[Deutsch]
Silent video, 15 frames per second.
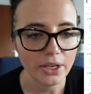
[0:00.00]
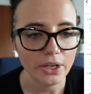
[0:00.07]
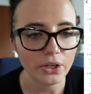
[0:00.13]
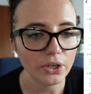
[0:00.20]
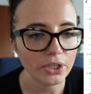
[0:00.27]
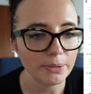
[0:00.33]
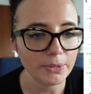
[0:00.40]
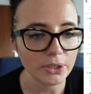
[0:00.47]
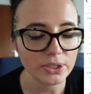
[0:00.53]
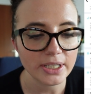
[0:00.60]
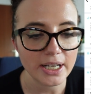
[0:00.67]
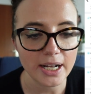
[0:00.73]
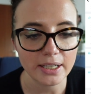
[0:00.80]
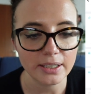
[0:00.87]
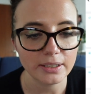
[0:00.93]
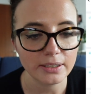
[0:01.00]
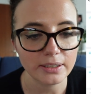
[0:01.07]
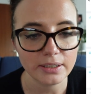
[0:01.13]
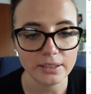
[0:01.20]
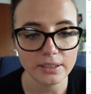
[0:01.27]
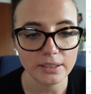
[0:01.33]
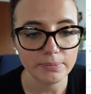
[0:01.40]
Ihr könnt ihm auch sagen,
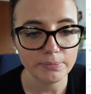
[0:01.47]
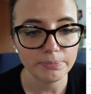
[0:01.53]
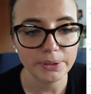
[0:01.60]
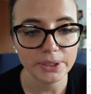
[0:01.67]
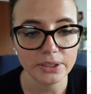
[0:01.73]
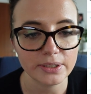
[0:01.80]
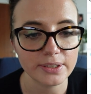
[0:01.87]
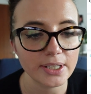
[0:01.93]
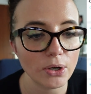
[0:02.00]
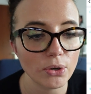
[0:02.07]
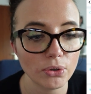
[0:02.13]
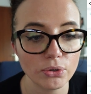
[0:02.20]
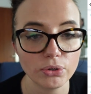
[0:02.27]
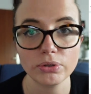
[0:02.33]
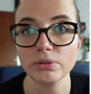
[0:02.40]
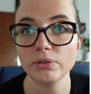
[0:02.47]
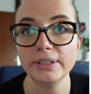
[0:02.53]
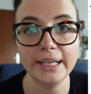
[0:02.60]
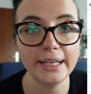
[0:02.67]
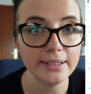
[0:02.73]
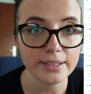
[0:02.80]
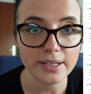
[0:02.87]
ähm, bitte saug
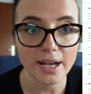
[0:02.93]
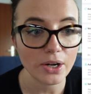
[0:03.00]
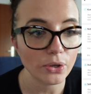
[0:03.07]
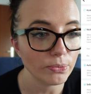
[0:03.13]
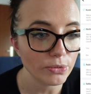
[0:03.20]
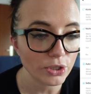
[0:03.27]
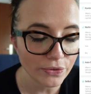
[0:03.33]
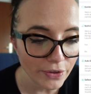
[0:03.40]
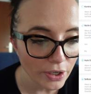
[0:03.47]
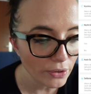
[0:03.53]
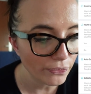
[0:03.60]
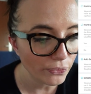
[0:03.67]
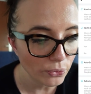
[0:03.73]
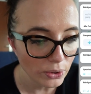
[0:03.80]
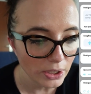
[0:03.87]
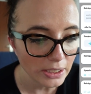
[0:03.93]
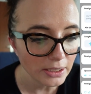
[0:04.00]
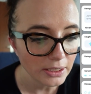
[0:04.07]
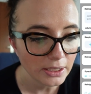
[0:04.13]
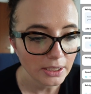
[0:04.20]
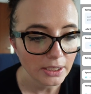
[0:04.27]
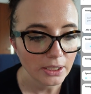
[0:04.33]
jeden Tag um 12
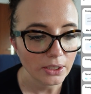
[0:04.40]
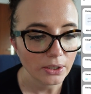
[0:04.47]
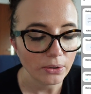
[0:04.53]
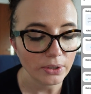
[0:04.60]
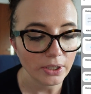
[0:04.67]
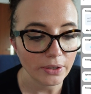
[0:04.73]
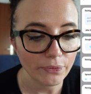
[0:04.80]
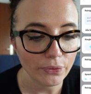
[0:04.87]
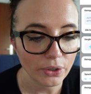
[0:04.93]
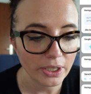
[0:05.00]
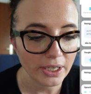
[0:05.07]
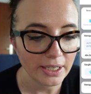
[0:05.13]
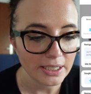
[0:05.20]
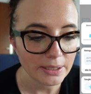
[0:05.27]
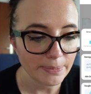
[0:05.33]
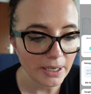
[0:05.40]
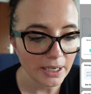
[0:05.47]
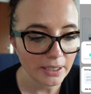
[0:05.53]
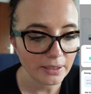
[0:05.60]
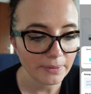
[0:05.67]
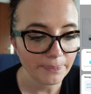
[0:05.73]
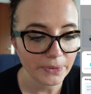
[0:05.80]
Uhr und dann würde er das
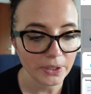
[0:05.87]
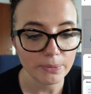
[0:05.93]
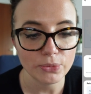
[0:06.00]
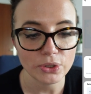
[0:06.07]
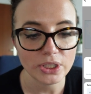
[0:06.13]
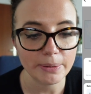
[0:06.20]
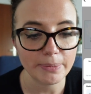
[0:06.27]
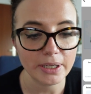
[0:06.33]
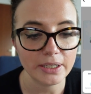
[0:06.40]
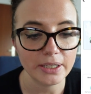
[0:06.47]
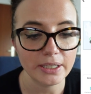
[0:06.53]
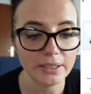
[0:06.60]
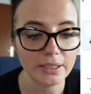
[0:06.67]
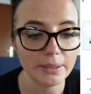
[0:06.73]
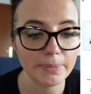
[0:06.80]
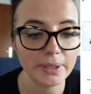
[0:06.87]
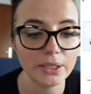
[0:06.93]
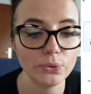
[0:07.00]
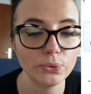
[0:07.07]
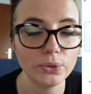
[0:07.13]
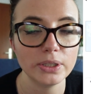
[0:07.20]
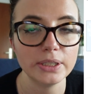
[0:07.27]
machen. Ihr müsst aber den immer
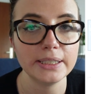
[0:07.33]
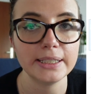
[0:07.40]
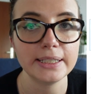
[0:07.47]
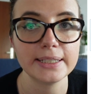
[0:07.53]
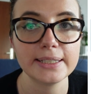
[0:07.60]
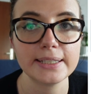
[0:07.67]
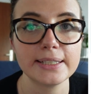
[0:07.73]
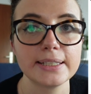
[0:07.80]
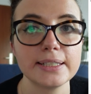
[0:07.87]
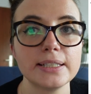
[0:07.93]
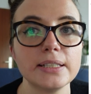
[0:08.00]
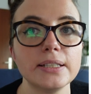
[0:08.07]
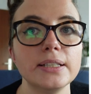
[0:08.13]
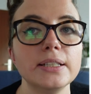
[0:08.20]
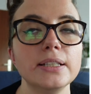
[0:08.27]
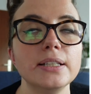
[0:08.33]
nur das